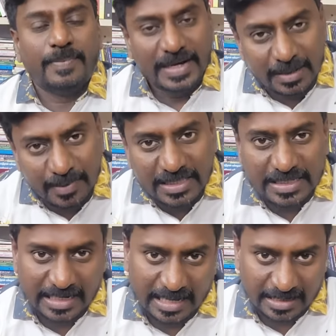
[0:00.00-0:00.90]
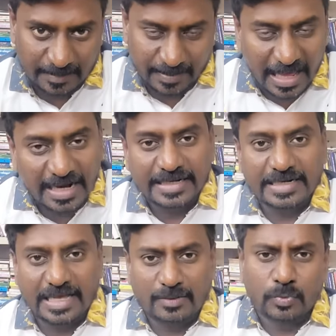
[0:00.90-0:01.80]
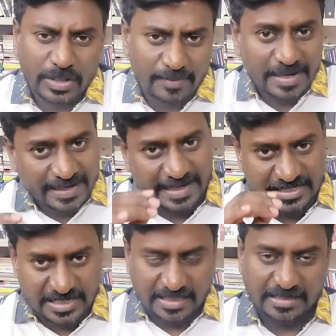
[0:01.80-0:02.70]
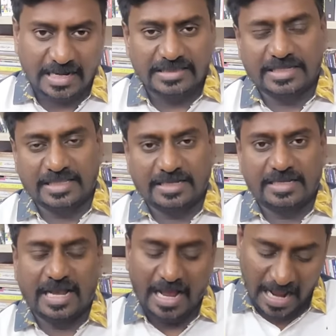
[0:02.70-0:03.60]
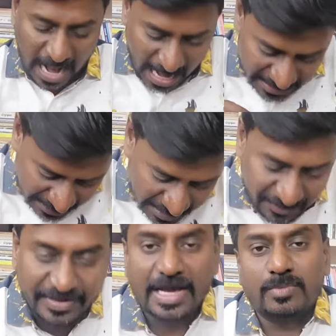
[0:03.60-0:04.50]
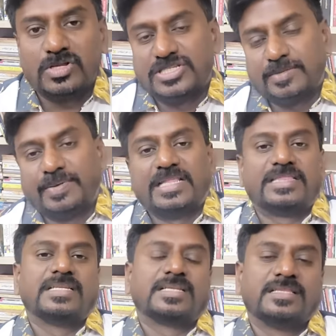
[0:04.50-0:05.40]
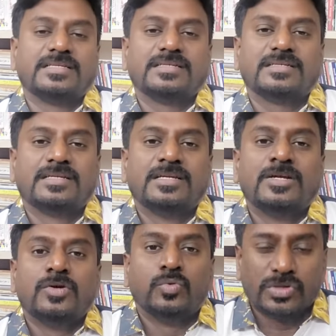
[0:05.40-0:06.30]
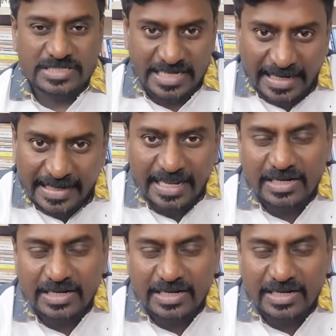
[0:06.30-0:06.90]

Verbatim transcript: பல மாதங்களாக பல ஆண்டுகளாக ஒரு அப்டேட் கிடச்சிடாதான்னு காத்திருந்தாங்க அந்த விடாமுயற்சி படத்திலிருந்து ஒரு சண்டே